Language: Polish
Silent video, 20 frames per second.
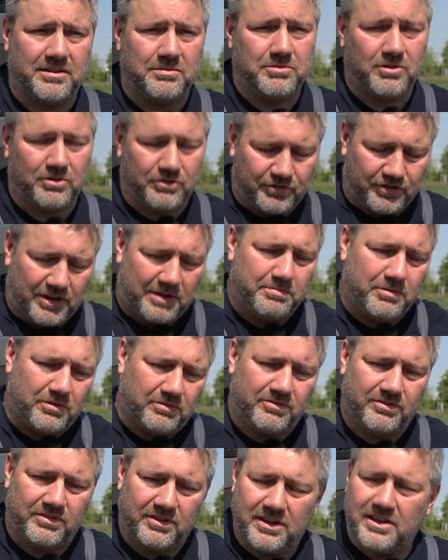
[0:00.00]
tym, no
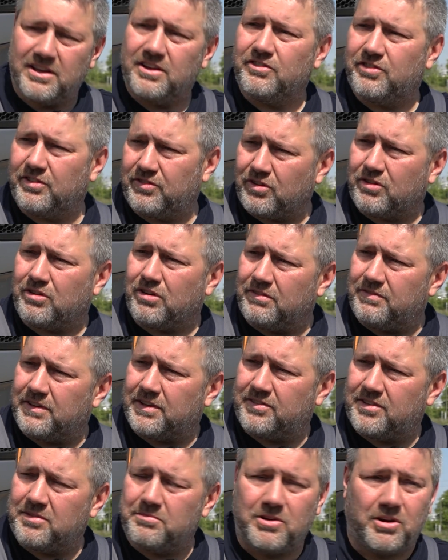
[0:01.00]
grzebiąc, czy
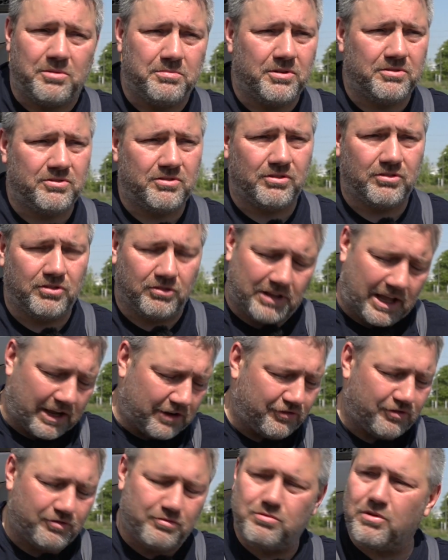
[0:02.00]
cokolwiek z tym robiąc, no to tak,
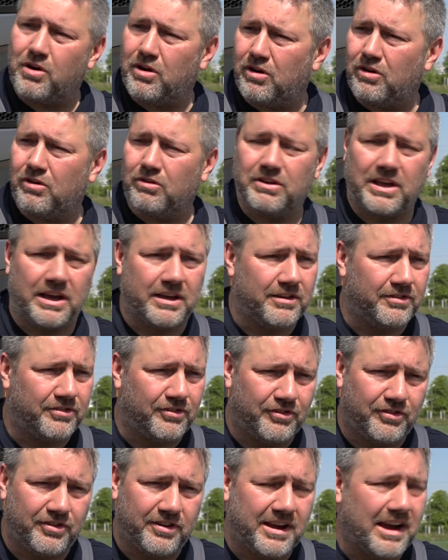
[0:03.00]
szkło, jakieś
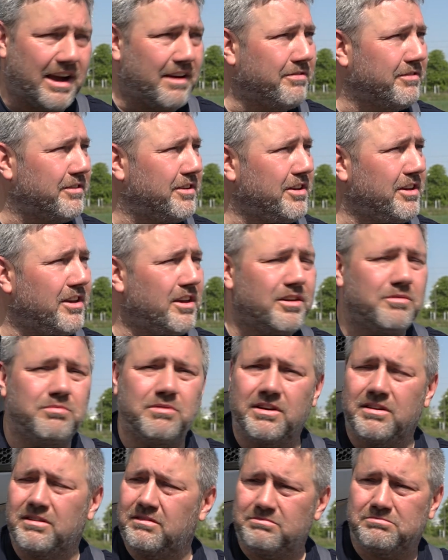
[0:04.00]
strzykawki,
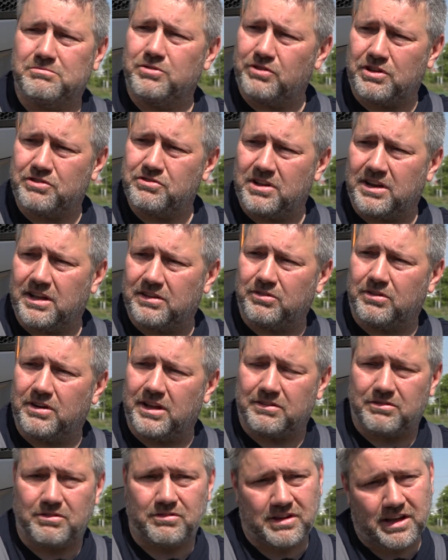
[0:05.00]
igły, można się na to
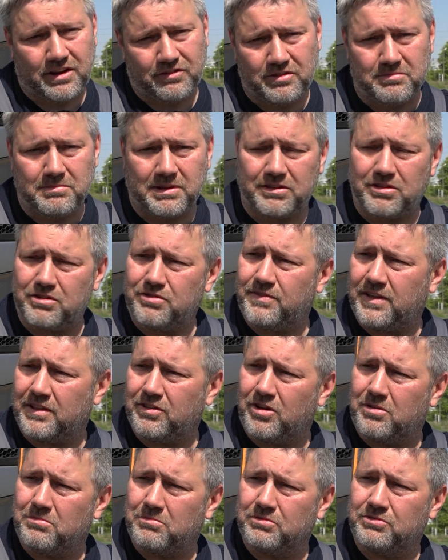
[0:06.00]
natknąć. Każdy ma tę
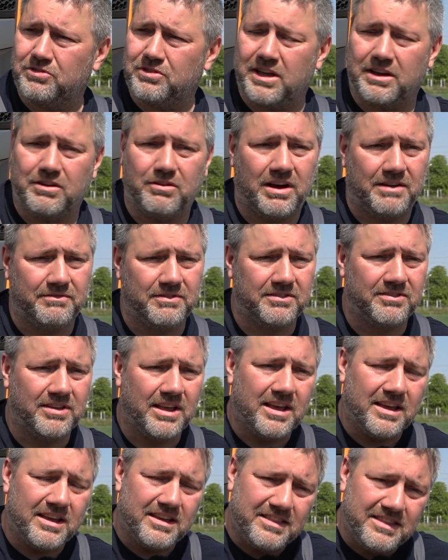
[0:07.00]
świadomość tego, a więc
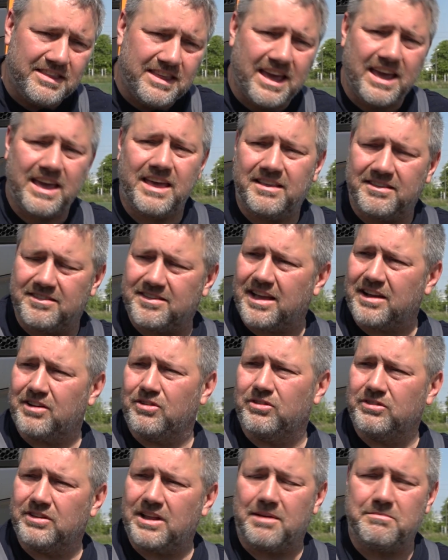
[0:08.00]
nie
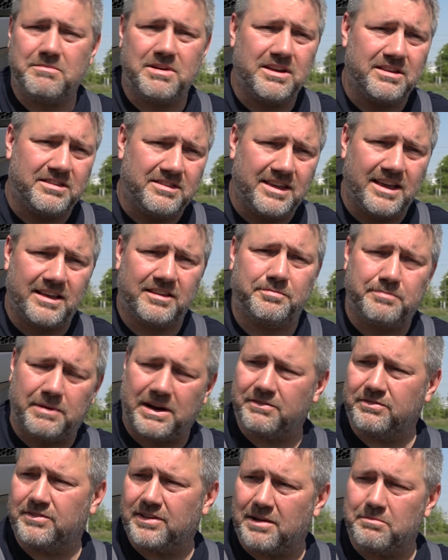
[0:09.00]
zaglądamy, nie
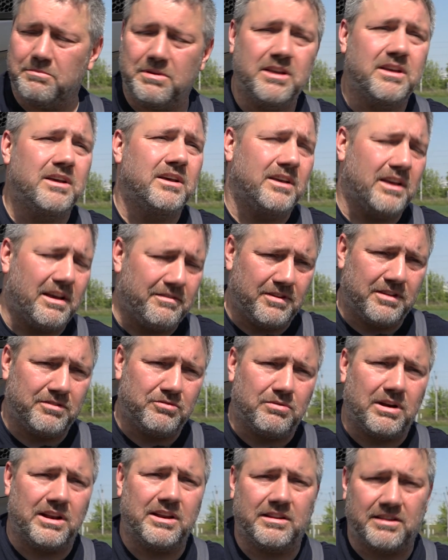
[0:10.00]
sprawdzamy.
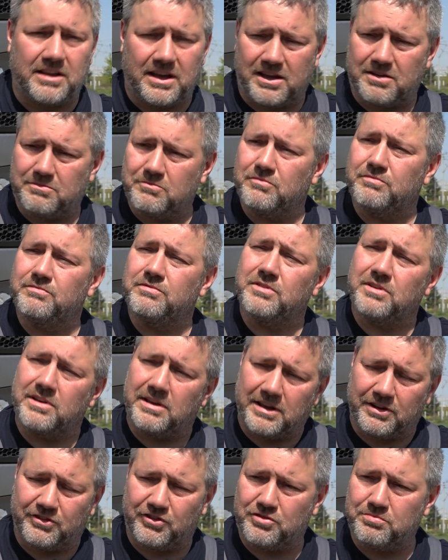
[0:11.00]
Ewentualnie, tak jak,
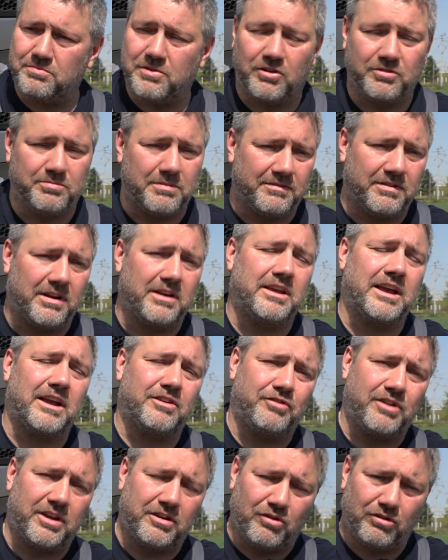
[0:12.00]
jak żeśmy rozmawiali, rozmawiali. Jak
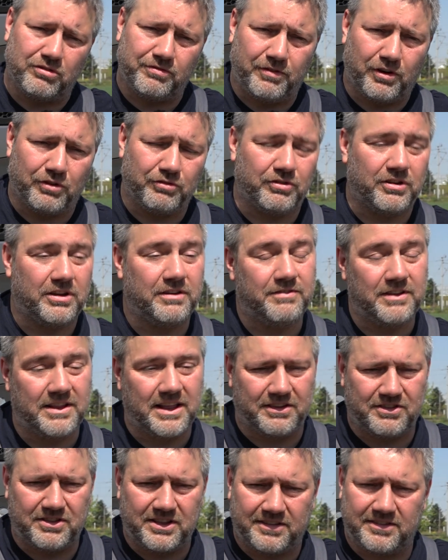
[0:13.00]
człowiek otworzy i
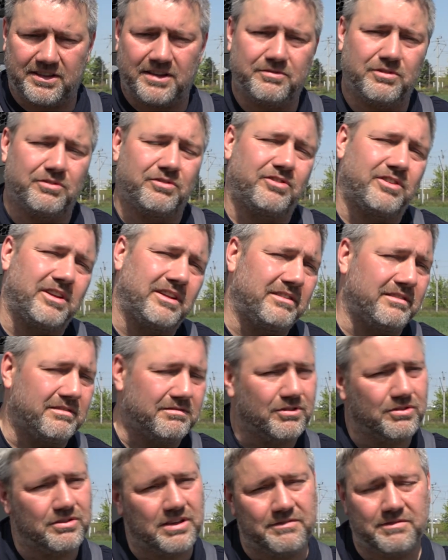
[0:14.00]
widać na zewnątrz, że
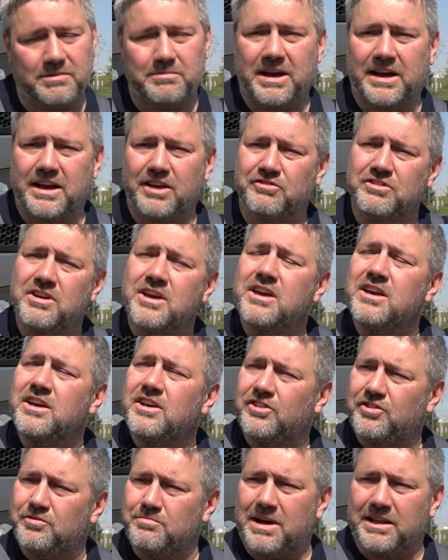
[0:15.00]
no nie wiem, jakaś
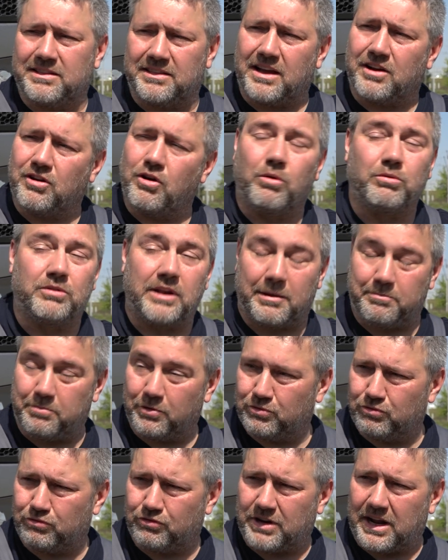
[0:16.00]
szmata, kołdra,
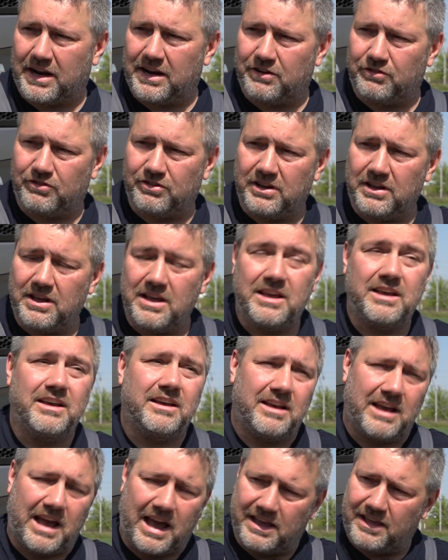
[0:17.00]
poduszka leży,
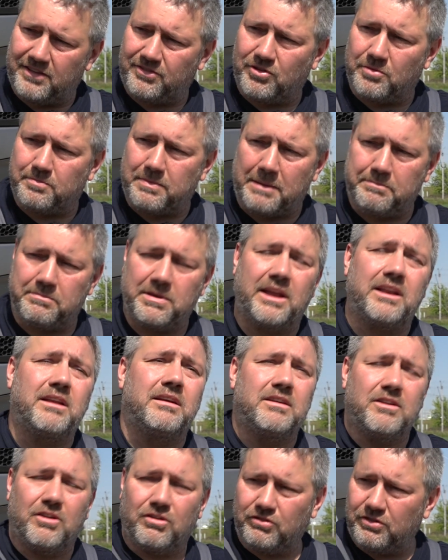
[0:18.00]
a jest to papier,
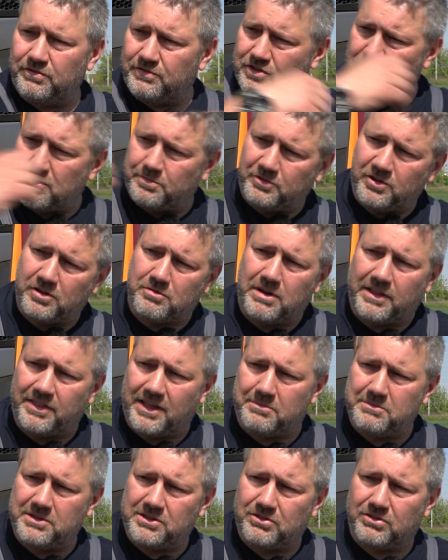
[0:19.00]
oczywiście
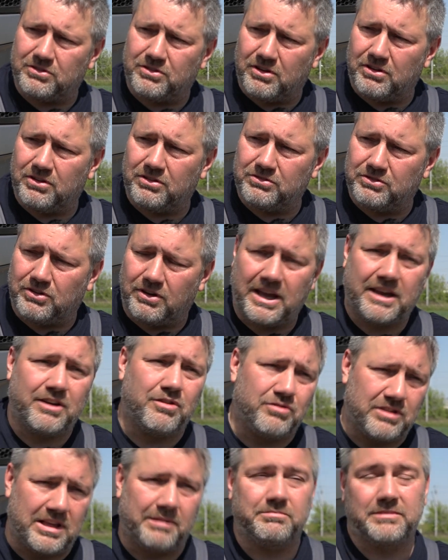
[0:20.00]
przekładamy to do, do
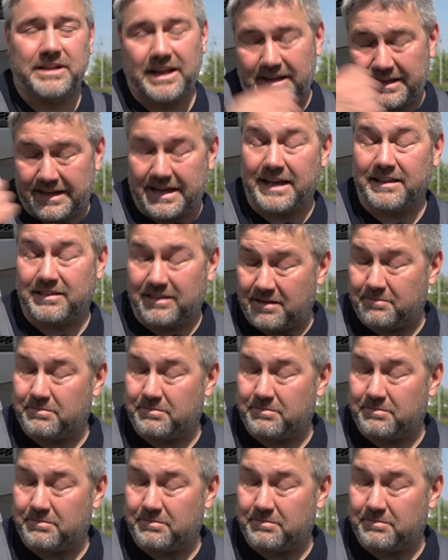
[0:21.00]
jakiegoś tam delikatu,